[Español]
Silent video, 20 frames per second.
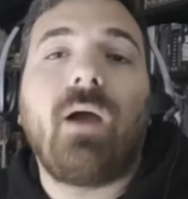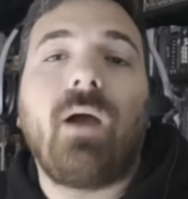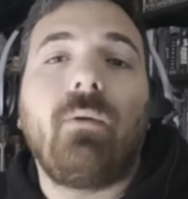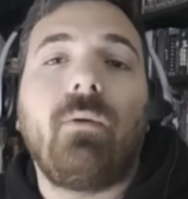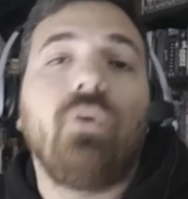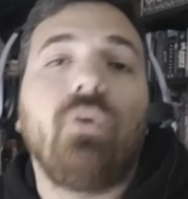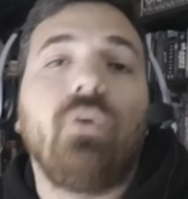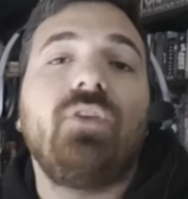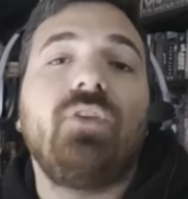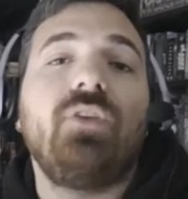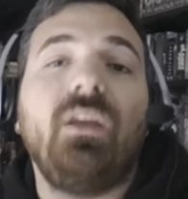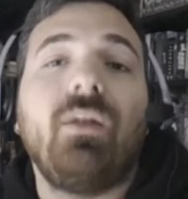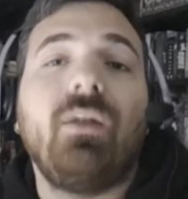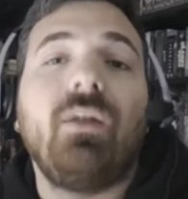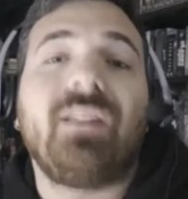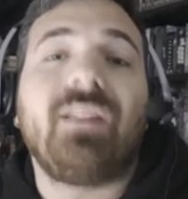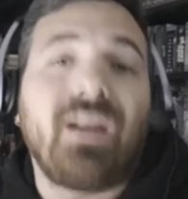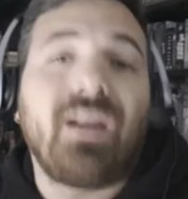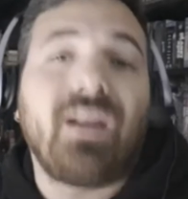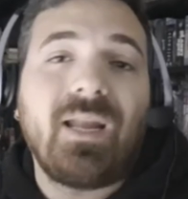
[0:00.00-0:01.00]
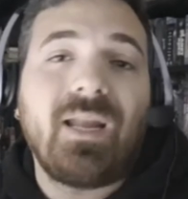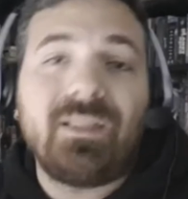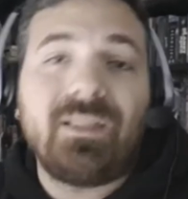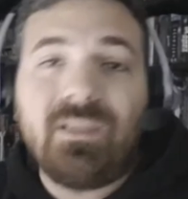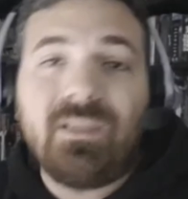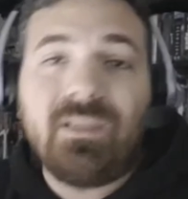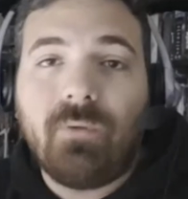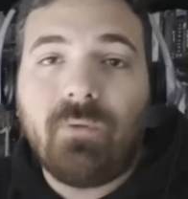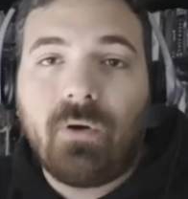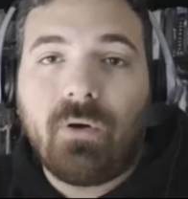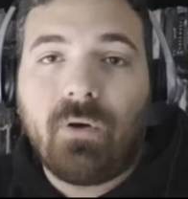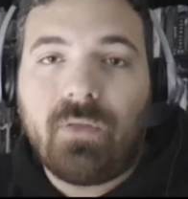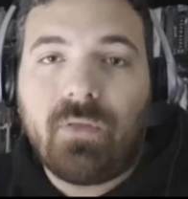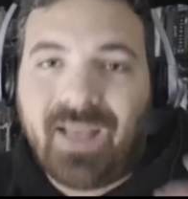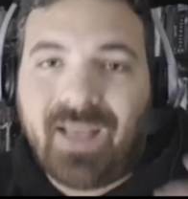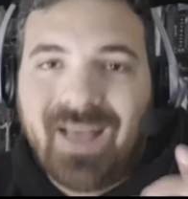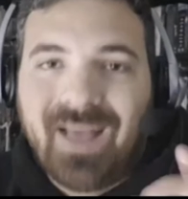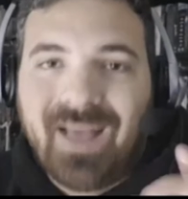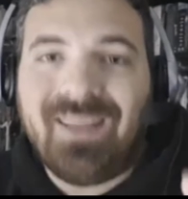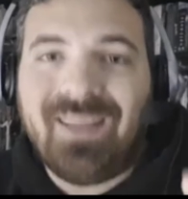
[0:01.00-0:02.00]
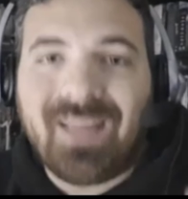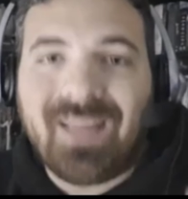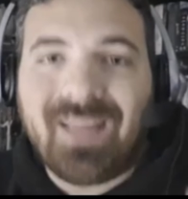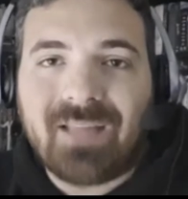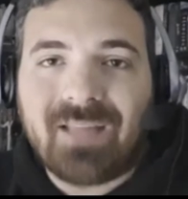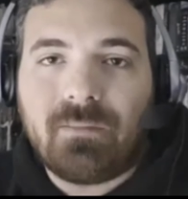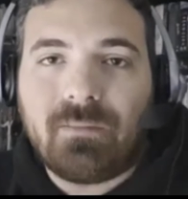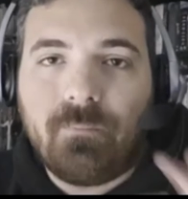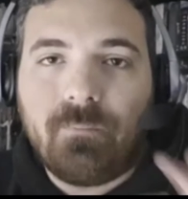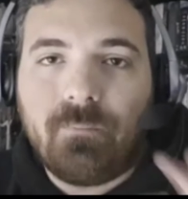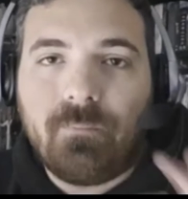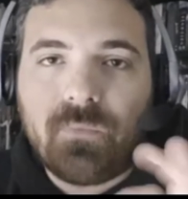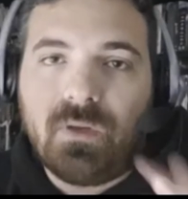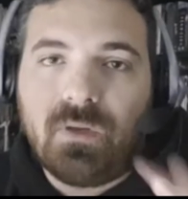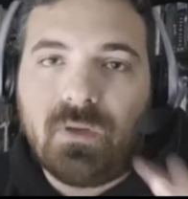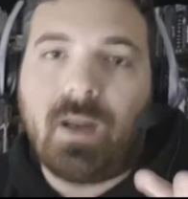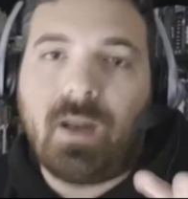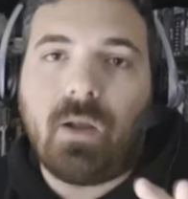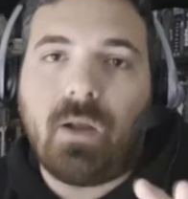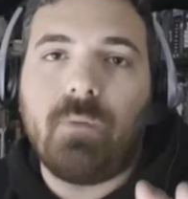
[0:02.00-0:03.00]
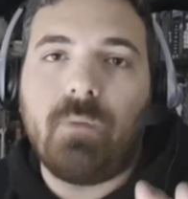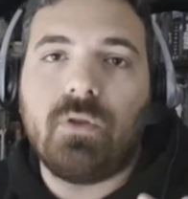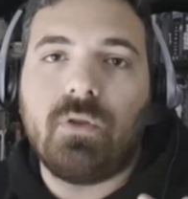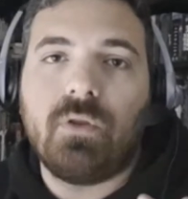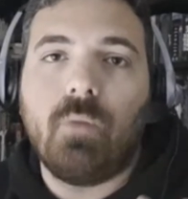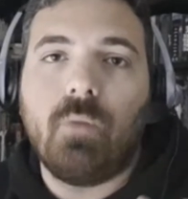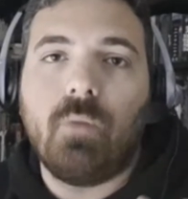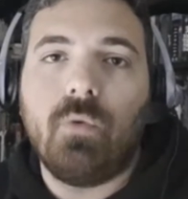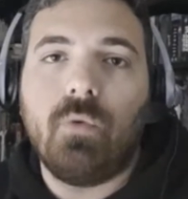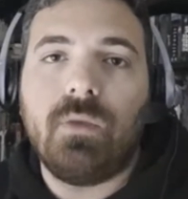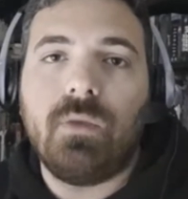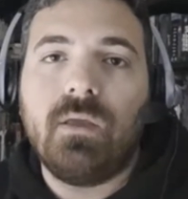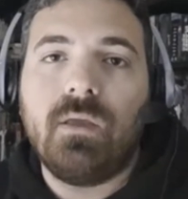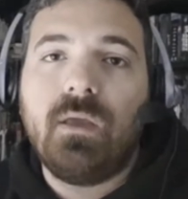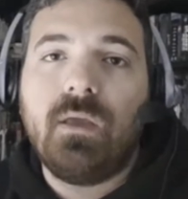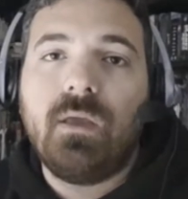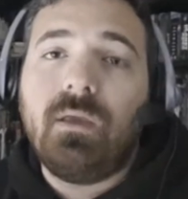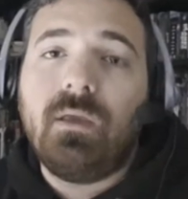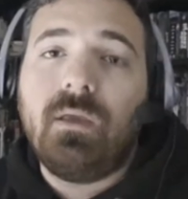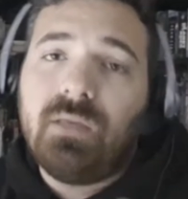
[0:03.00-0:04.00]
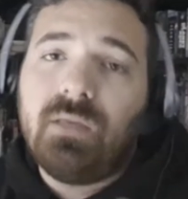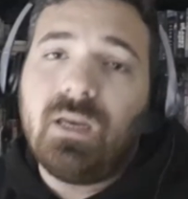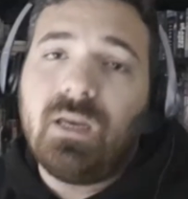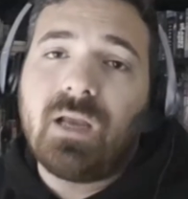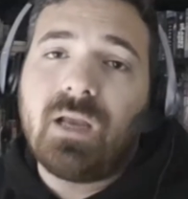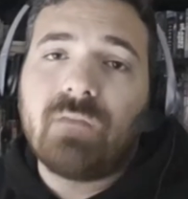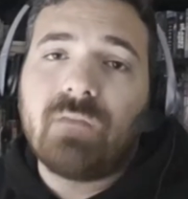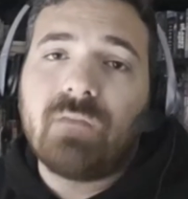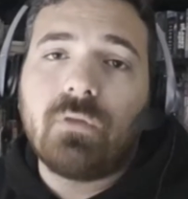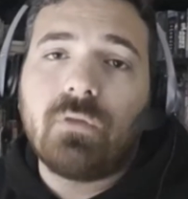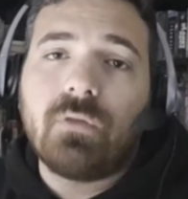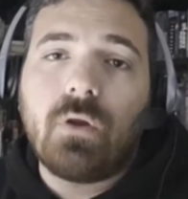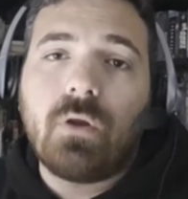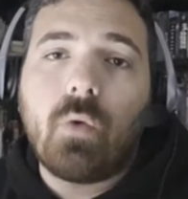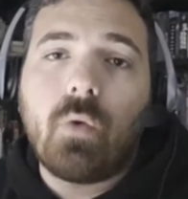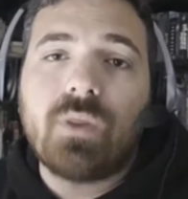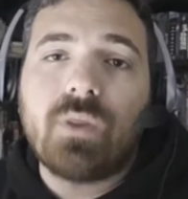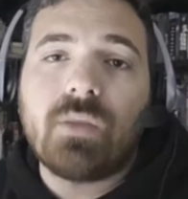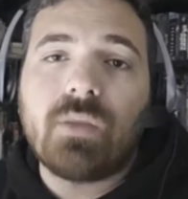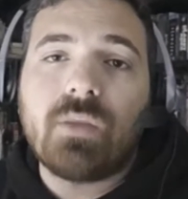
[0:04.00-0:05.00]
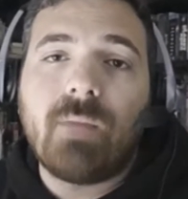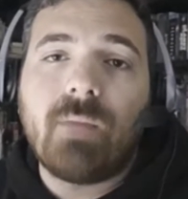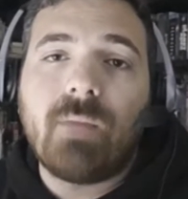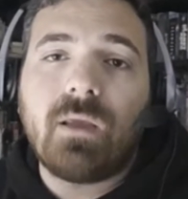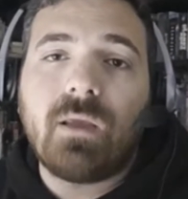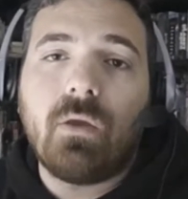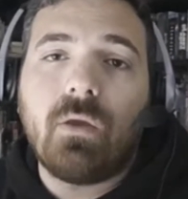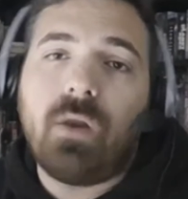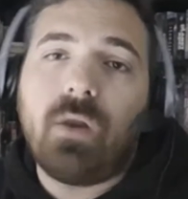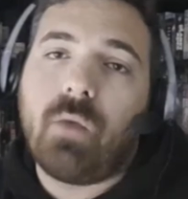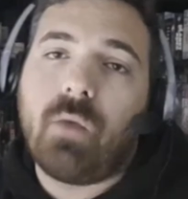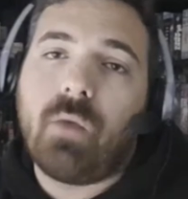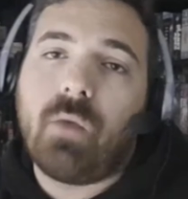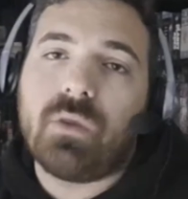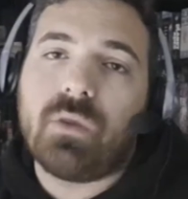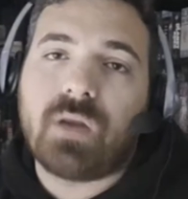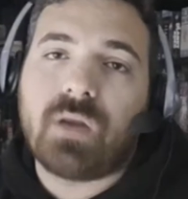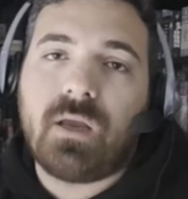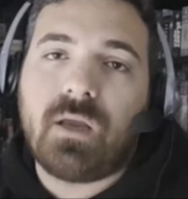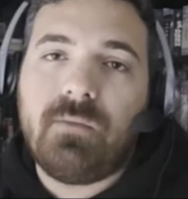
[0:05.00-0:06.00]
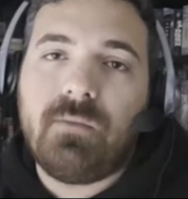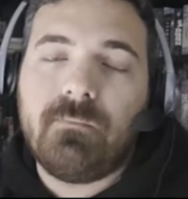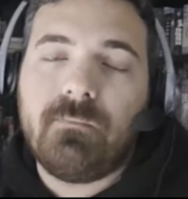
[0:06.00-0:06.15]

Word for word: contenido alternativo de calidad, les recomiendo Movie. y en el caso de los guantes mágicos la encuentran ahí.